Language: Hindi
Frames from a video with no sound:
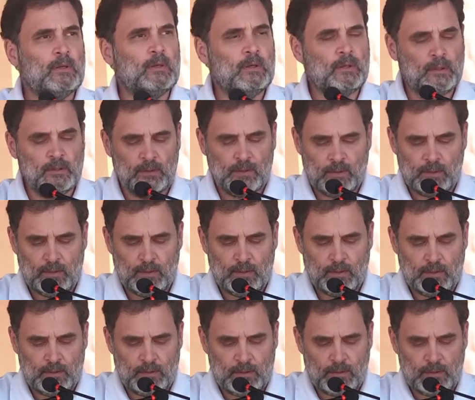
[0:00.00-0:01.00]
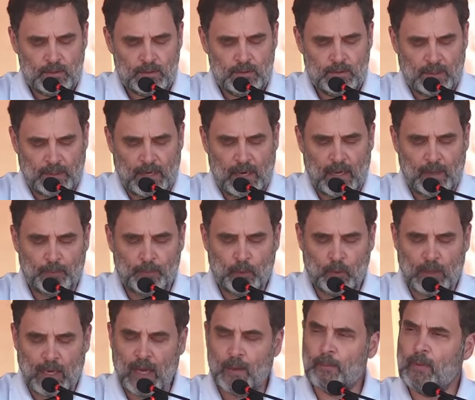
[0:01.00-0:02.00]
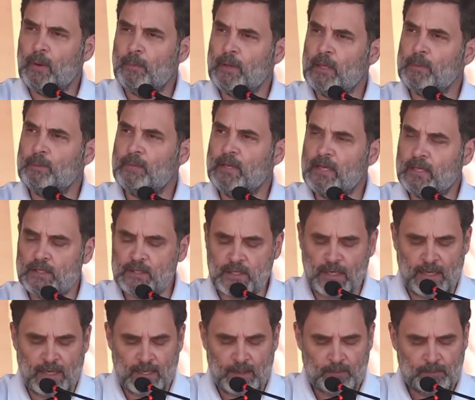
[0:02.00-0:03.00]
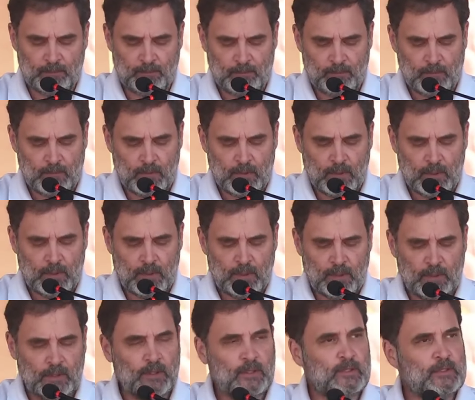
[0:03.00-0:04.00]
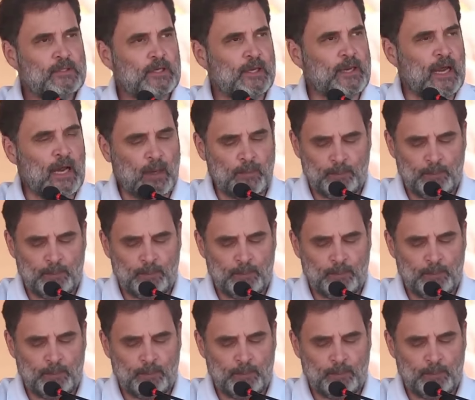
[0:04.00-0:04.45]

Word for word: देखते हैं उनकी बॉडी लैंग्वेज पूरी तरह बदल गई है